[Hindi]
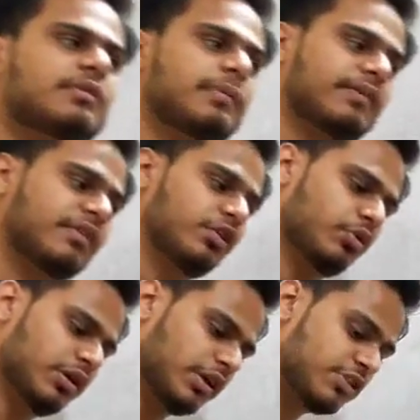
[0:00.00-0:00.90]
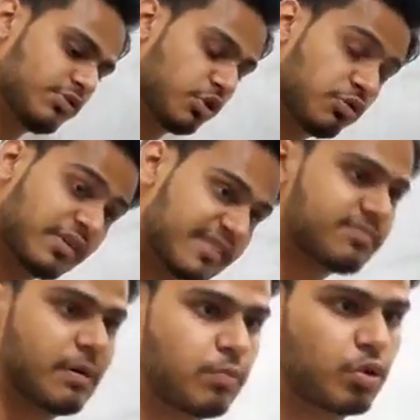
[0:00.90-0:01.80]
चीज़ें प्रेजेंट होंगी इस
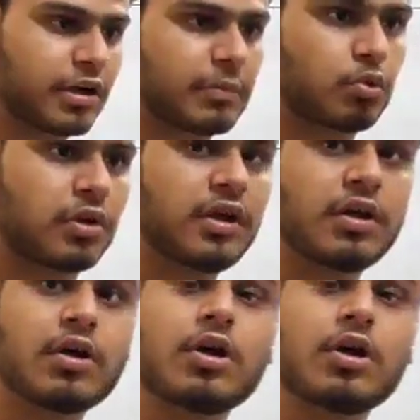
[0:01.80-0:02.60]
यूनिवर्स में पूरे के पूरे